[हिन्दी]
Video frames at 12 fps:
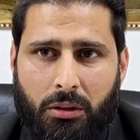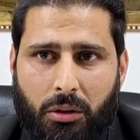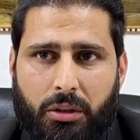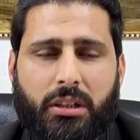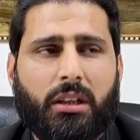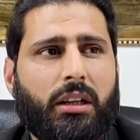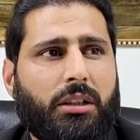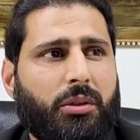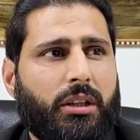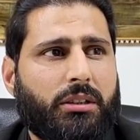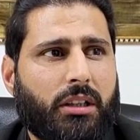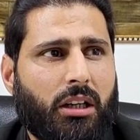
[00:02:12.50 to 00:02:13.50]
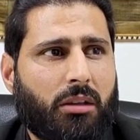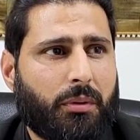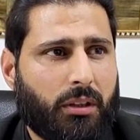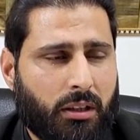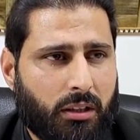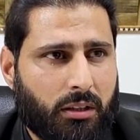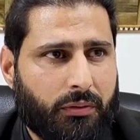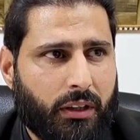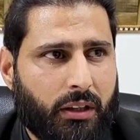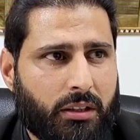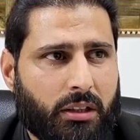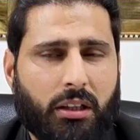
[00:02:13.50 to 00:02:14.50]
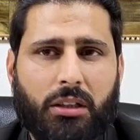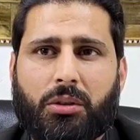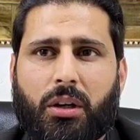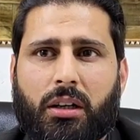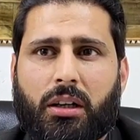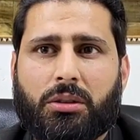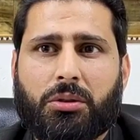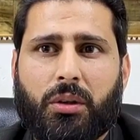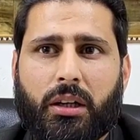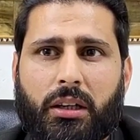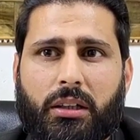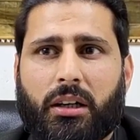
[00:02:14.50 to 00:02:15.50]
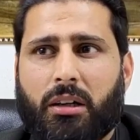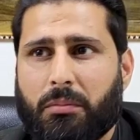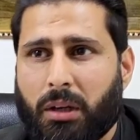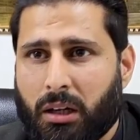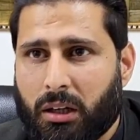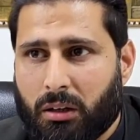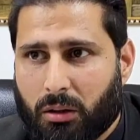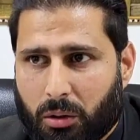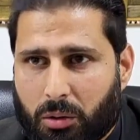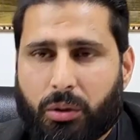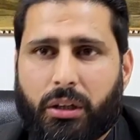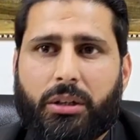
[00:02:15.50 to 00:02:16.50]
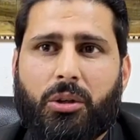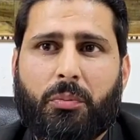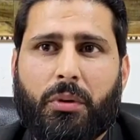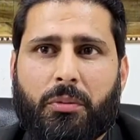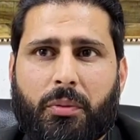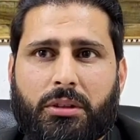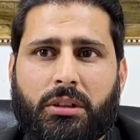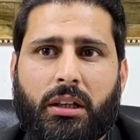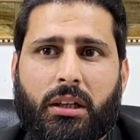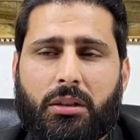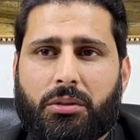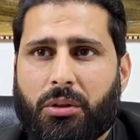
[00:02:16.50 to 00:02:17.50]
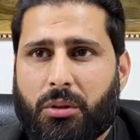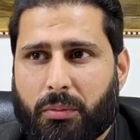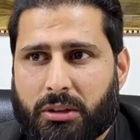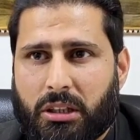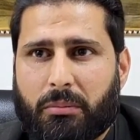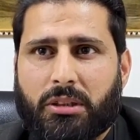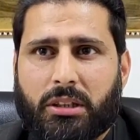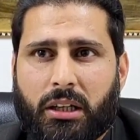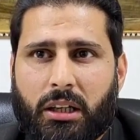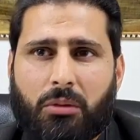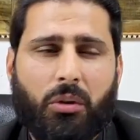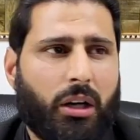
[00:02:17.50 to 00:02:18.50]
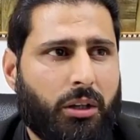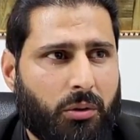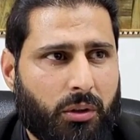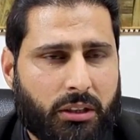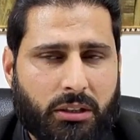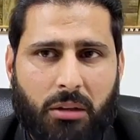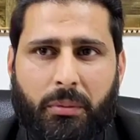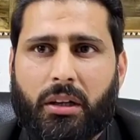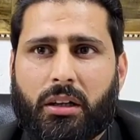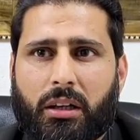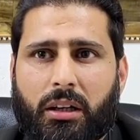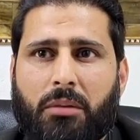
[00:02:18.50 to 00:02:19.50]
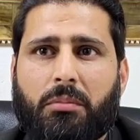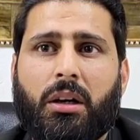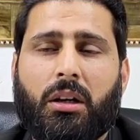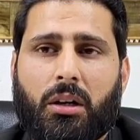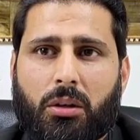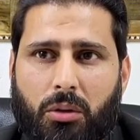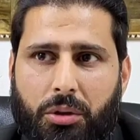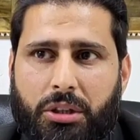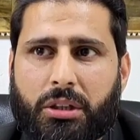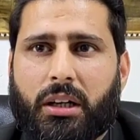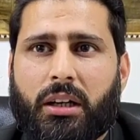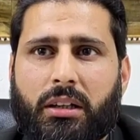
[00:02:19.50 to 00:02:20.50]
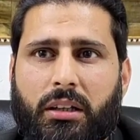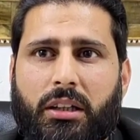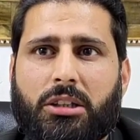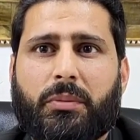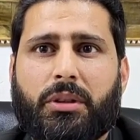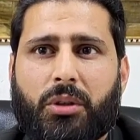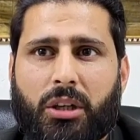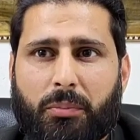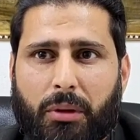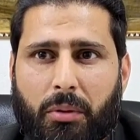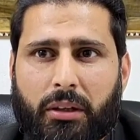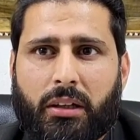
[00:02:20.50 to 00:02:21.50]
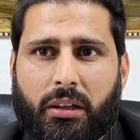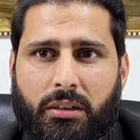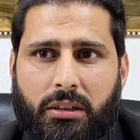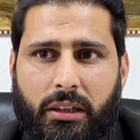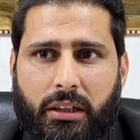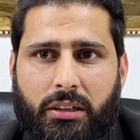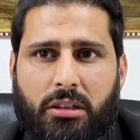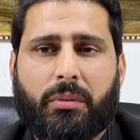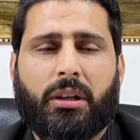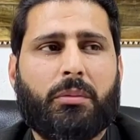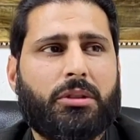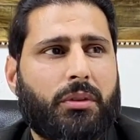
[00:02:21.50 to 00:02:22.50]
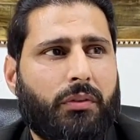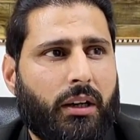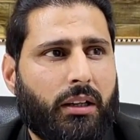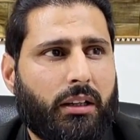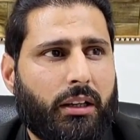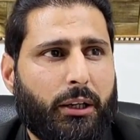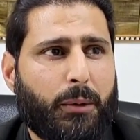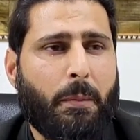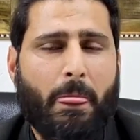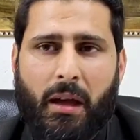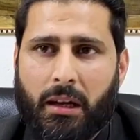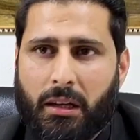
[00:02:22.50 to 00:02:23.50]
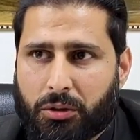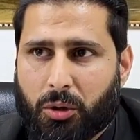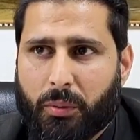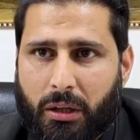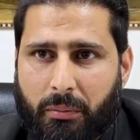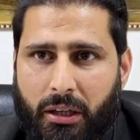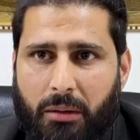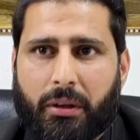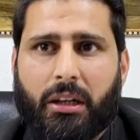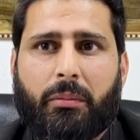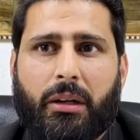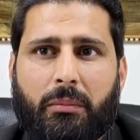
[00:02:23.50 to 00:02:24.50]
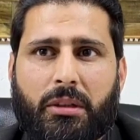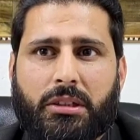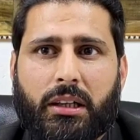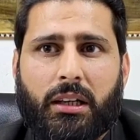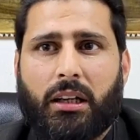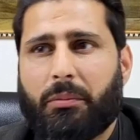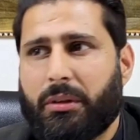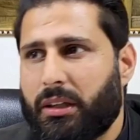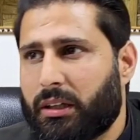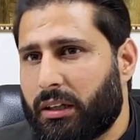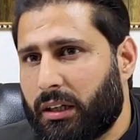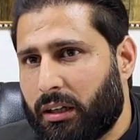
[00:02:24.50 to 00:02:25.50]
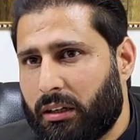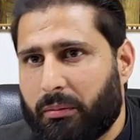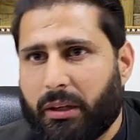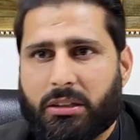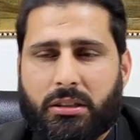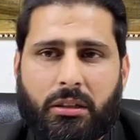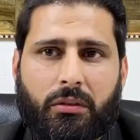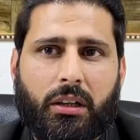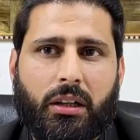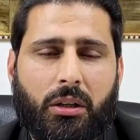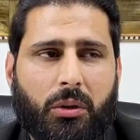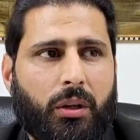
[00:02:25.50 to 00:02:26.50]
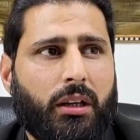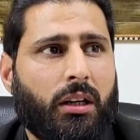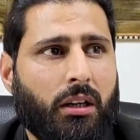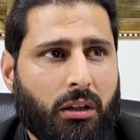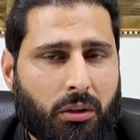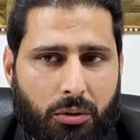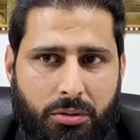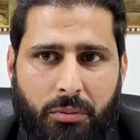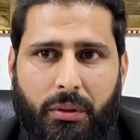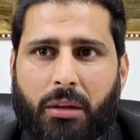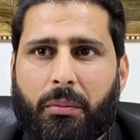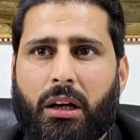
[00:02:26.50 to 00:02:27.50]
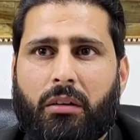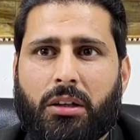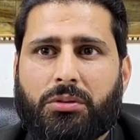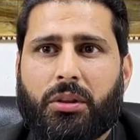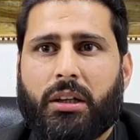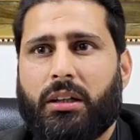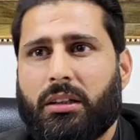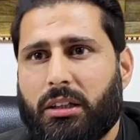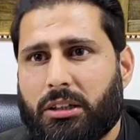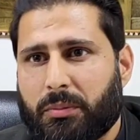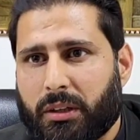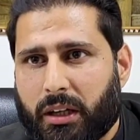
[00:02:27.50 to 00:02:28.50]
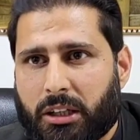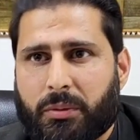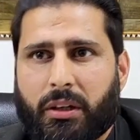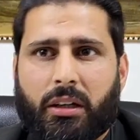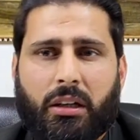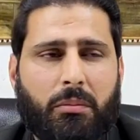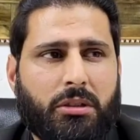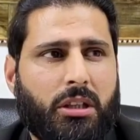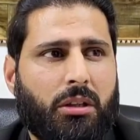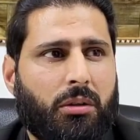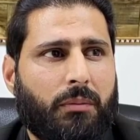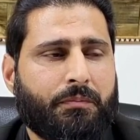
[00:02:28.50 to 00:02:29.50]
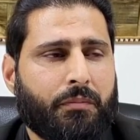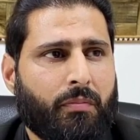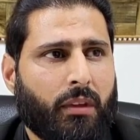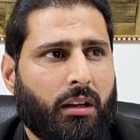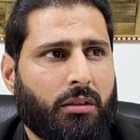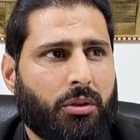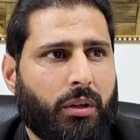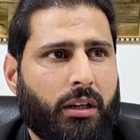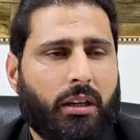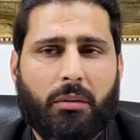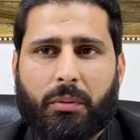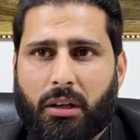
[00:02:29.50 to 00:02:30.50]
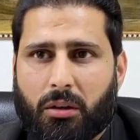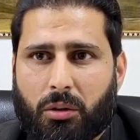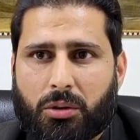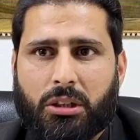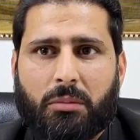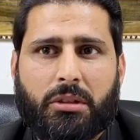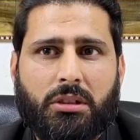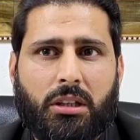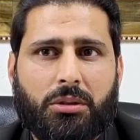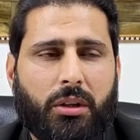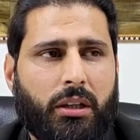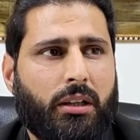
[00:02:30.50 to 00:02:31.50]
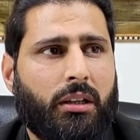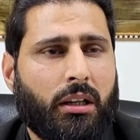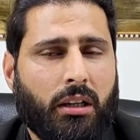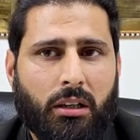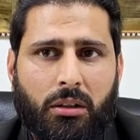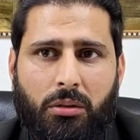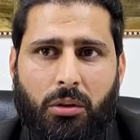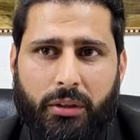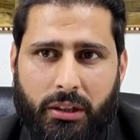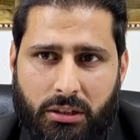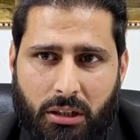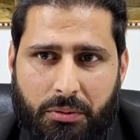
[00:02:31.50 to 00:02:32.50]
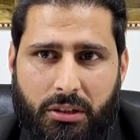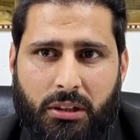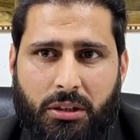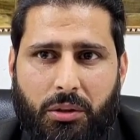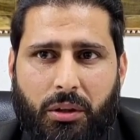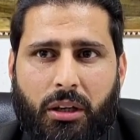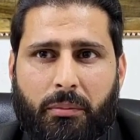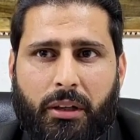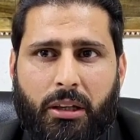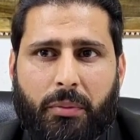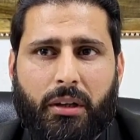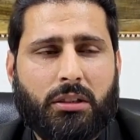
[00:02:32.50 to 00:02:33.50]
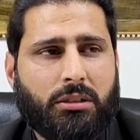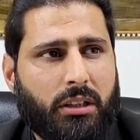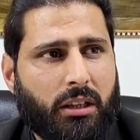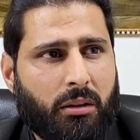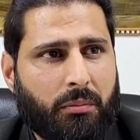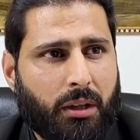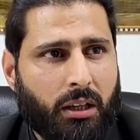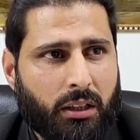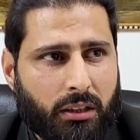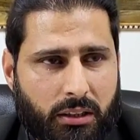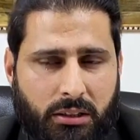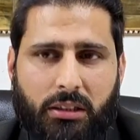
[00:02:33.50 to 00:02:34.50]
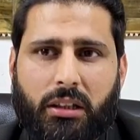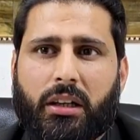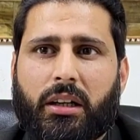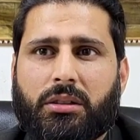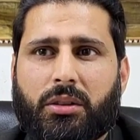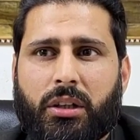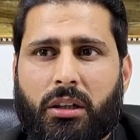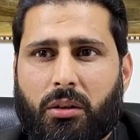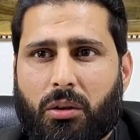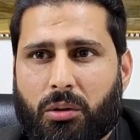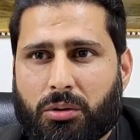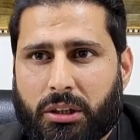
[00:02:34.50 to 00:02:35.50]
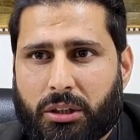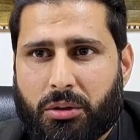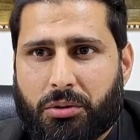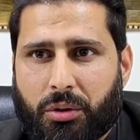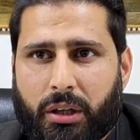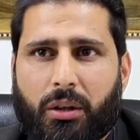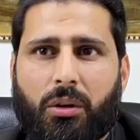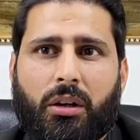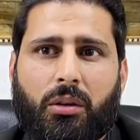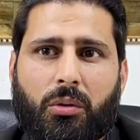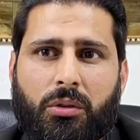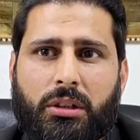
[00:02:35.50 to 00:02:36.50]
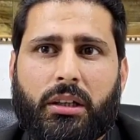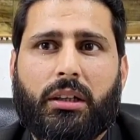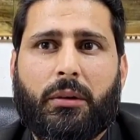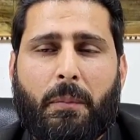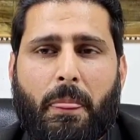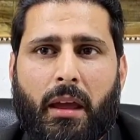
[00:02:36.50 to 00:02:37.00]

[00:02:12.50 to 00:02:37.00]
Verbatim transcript: तो इसीलिए जो है चनाब फेडरेशन का जो आगाज़ हुआ है कि हम लोगों की जो पर्पज़ है जो मसले मसाइल हैं वो हाईकोर्ट के सामने रखें हम कोशिश करेंगे कि इसमें जो है पब्लिक इंटरेस्ट लिटिगेशन भी हम इसमें फ़ाइल करें जो भी हमारे बड़े बड़े मसाइल हैं अभी देखेंगे हाल ही में एक्सीडेंट वगैरह हुए उसमें भी हमने आवाज़ उठाई कि इसमें क्रैश बैरियर का मसला जो है आपका रोड्स का मसला जो है तो ये सब चीज़ें जो है हमारे पास कि हम इसी तरीके से लोगों से जो जुड़े और उनसे